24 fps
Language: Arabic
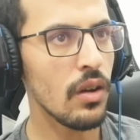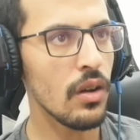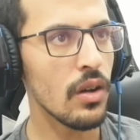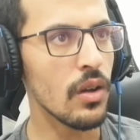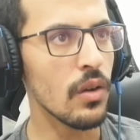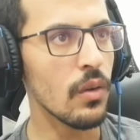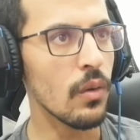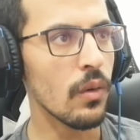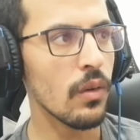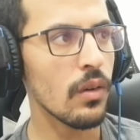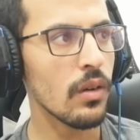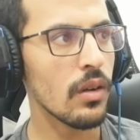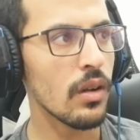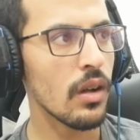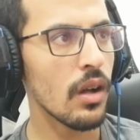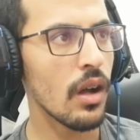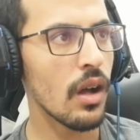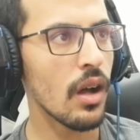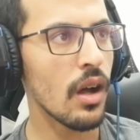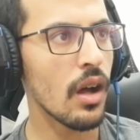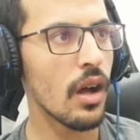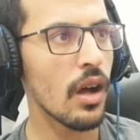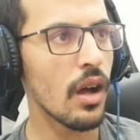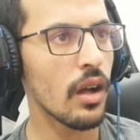حلو
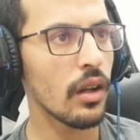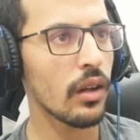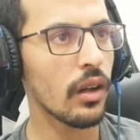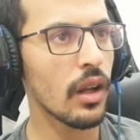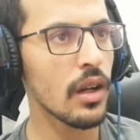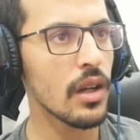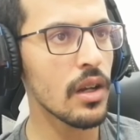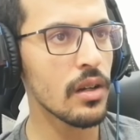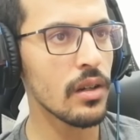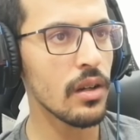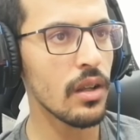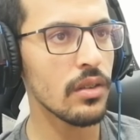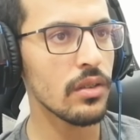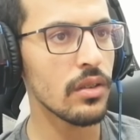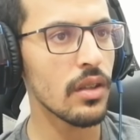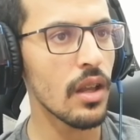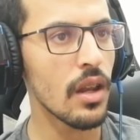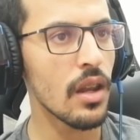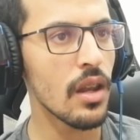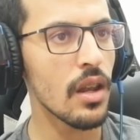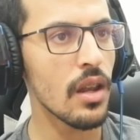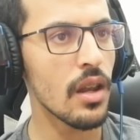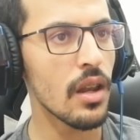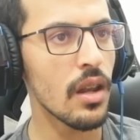آه خلينا عند
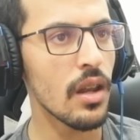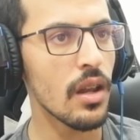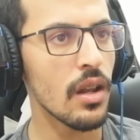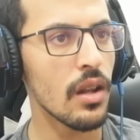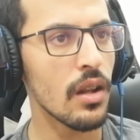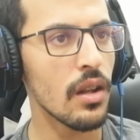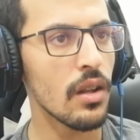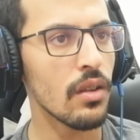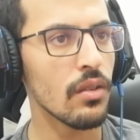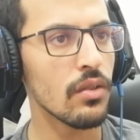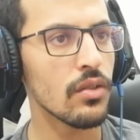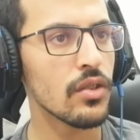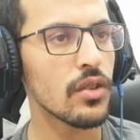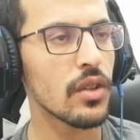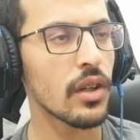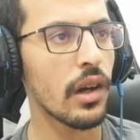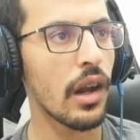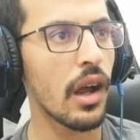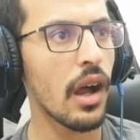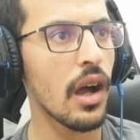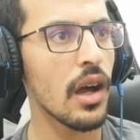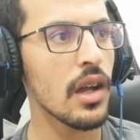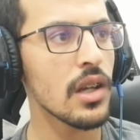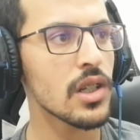
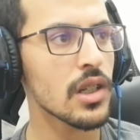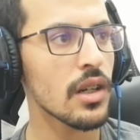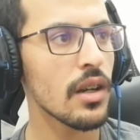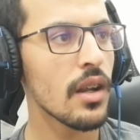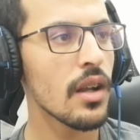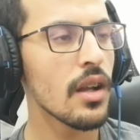السراج